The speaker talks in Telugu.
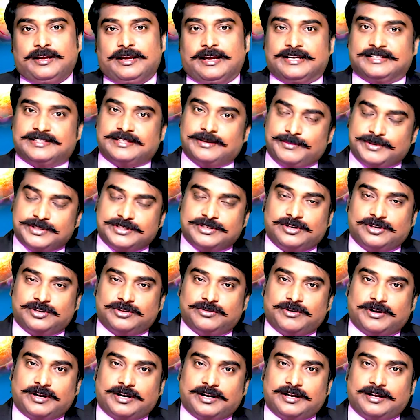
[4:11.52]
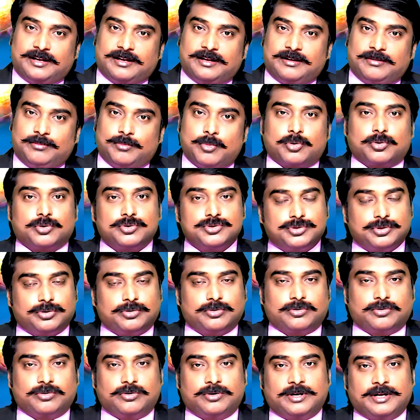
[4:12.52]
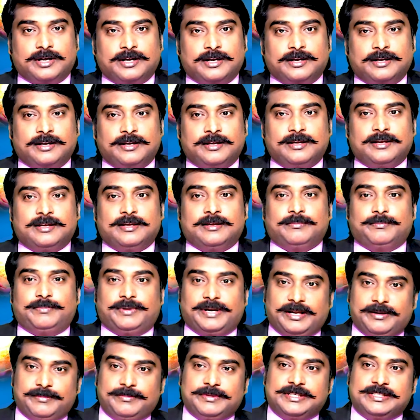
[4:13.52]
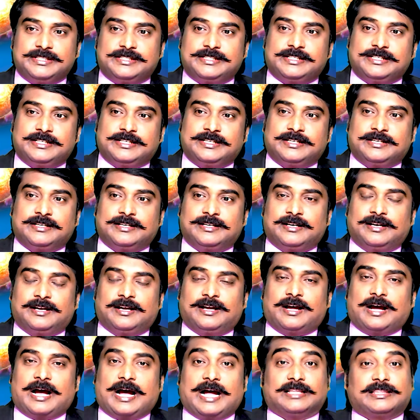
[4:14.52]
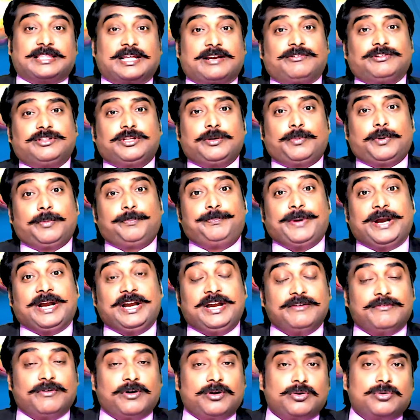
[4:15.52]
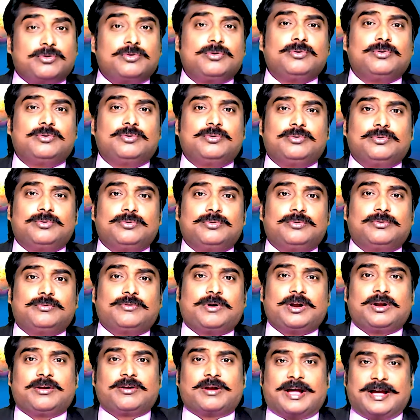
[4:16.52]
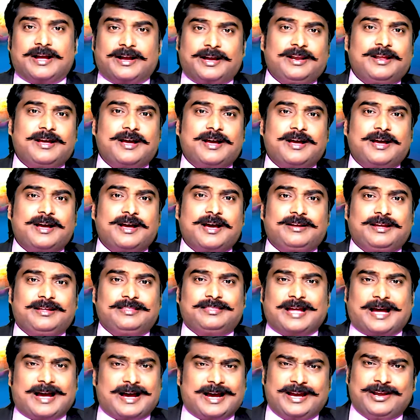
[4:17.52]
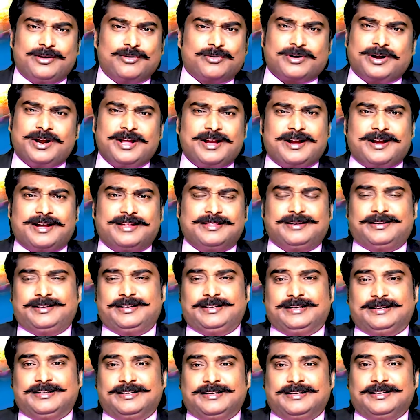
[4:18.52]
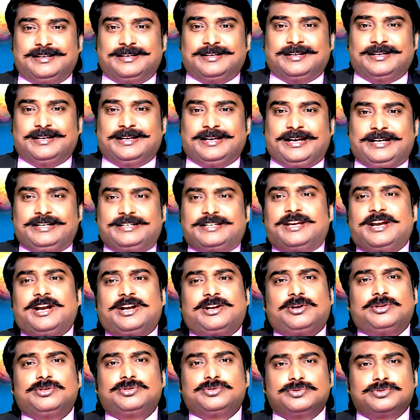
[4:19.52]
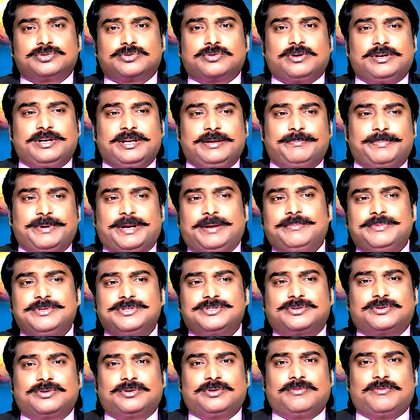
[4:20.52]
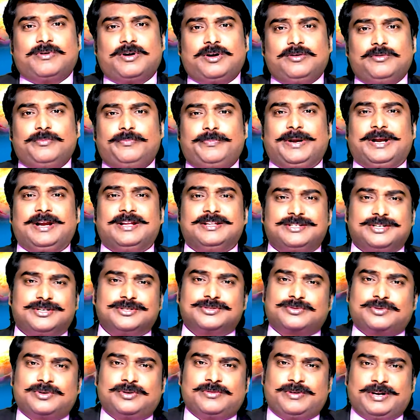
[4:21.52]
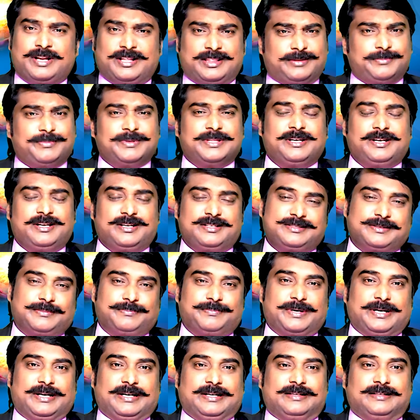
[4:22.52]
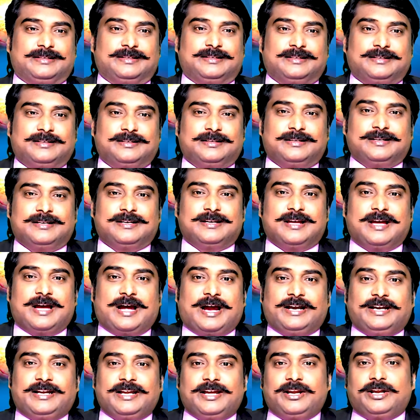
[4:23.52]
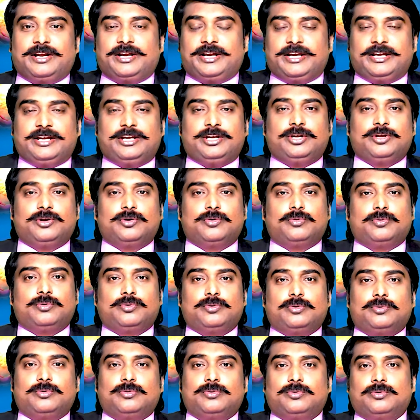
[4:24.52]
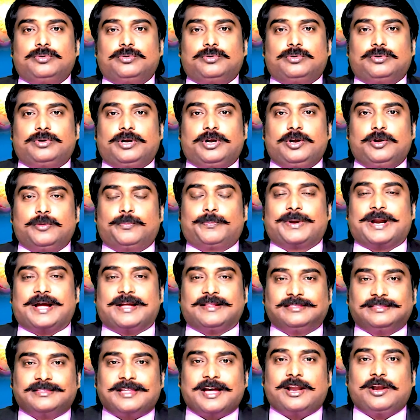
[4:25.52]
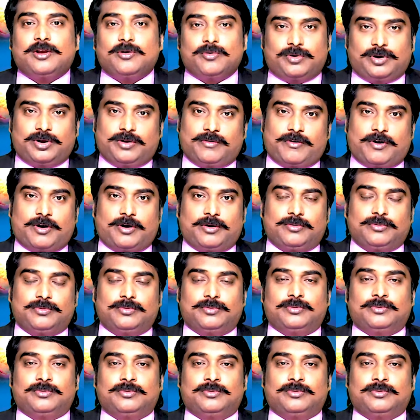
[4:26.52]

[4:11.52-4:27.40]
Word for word: ఎస్ఎంఎస్ల ద్వారా ముఖం చూడకుండా ప్రేమించి ఆ తర్వాత ఇప్పుడు పెళ్లి వరకు వాళ్ళు రాగలిగారంటే ఆయన ఒక్కడే కాదండి ఇంటర్నెట్లో చూసుకొని ప్రేమించుకున్న వాళ్ళు పెళ్లి చేసుకున్న వాళ్ళు ఎంతమంది లేరు చెప్పండి అంటే ఇరువురు రెండు ప్రాంతాల్లో ఉన్నవారు